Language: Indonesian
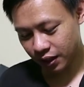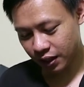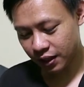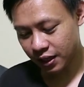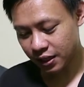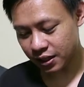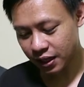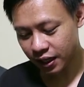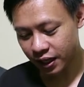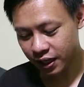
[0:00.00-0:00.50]

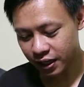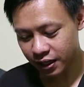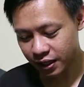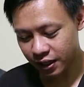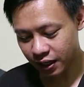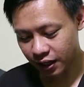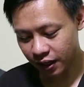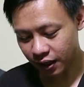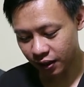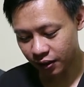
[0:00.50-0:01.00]
kita
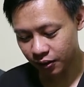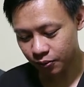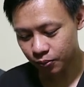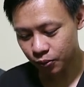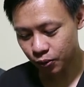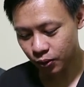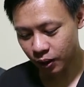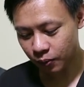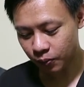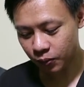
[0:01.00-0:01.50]
carinya
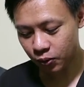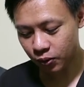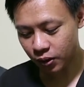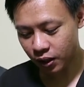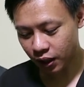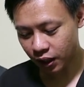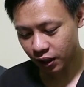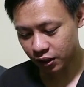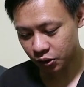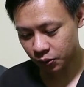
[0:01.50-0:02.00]
bukan
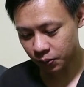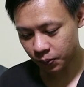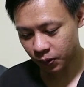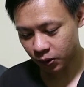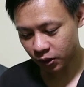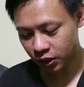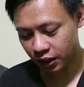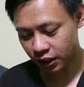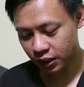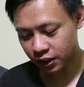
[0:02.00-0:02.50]
menggunakan
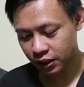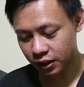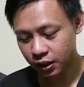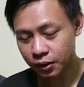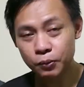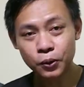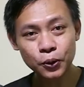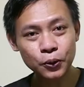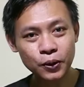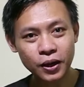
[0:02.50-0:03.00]
semua ya
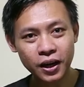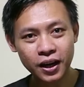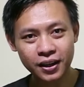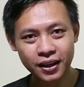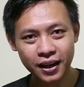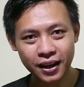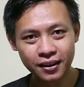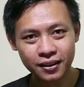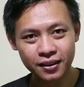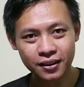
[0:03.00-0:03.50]
jadi
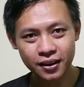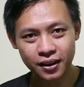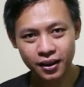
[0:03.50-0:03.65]
menggunakan